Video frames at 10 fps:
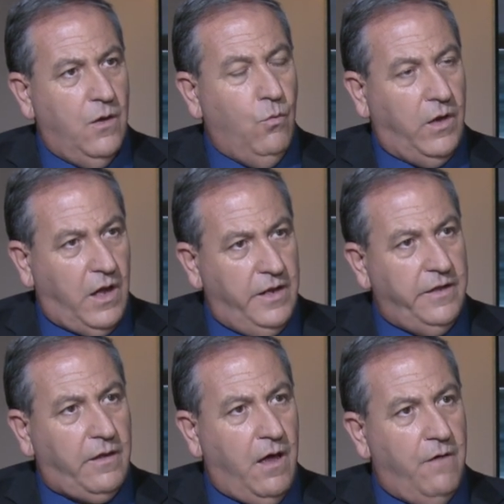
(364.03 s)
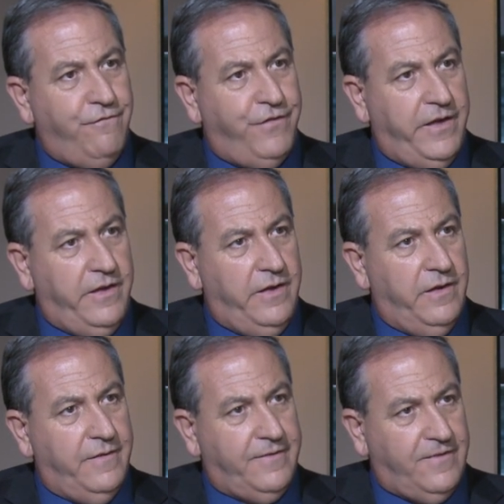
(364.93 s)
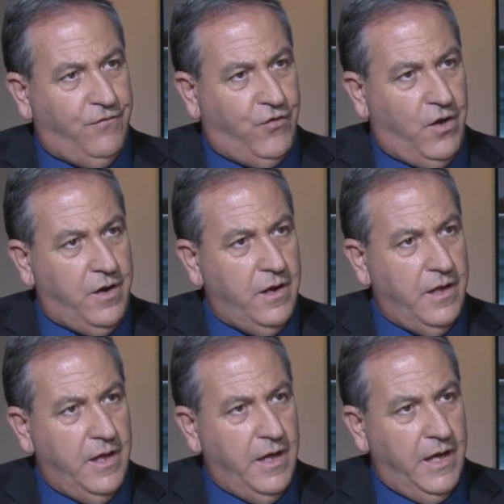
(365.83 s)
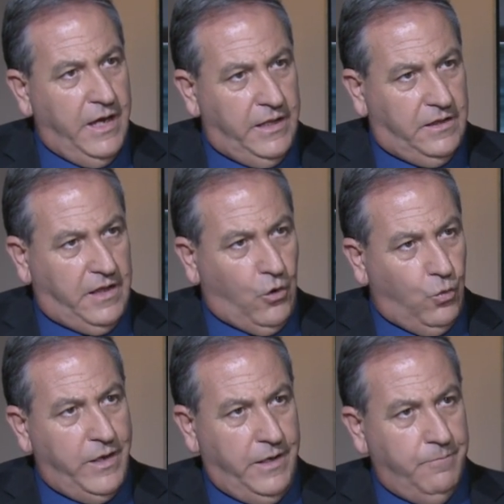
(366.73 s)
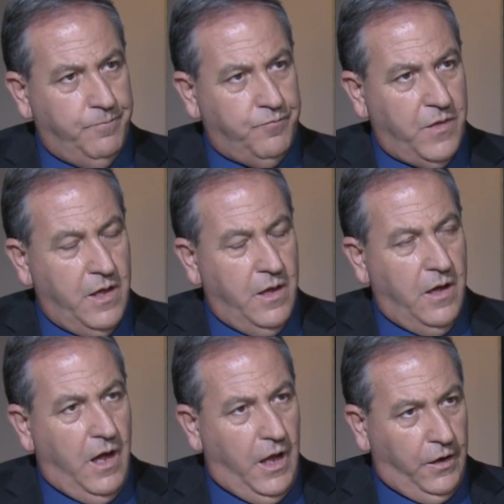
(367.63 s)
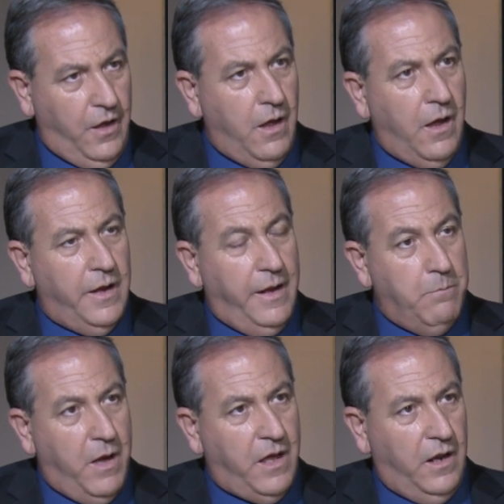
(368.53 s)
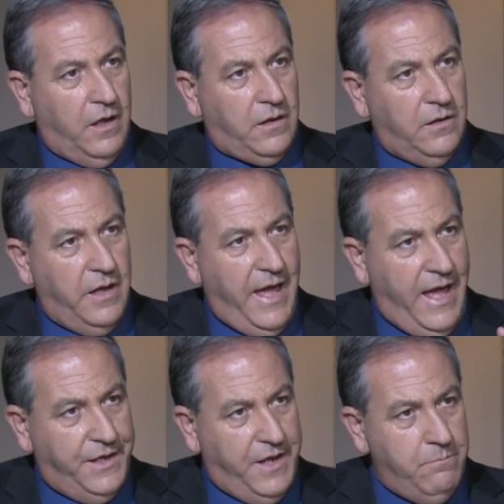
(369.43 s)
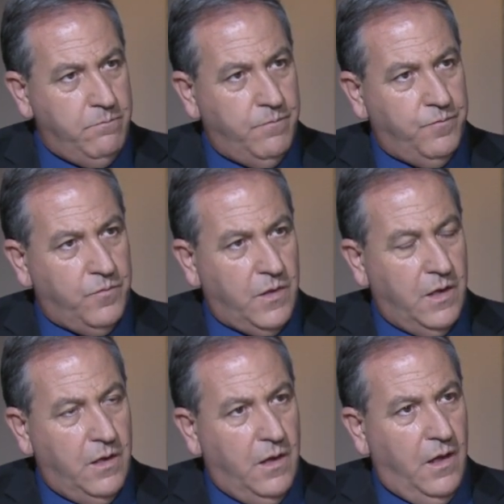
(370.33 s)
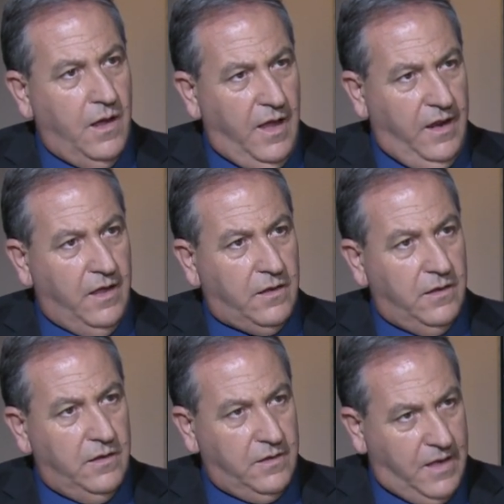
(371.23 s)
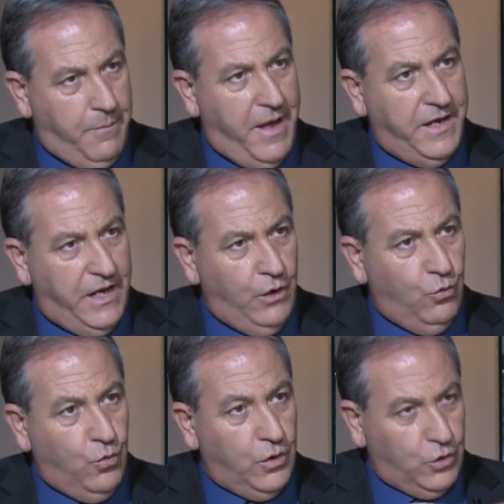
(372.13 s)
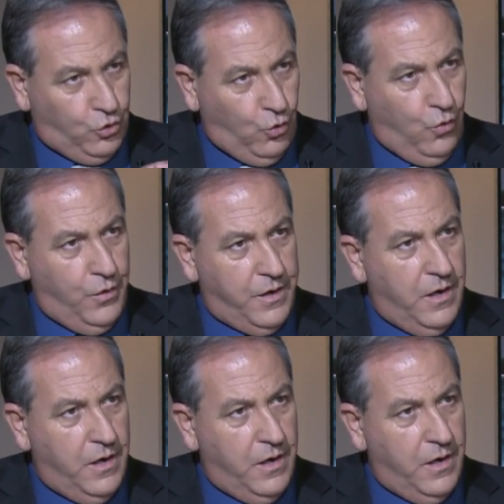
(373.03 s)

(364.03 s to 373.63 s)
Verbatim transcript: والخليقه في سفر التكوين الله لما خلق آدم خلق كمان له دور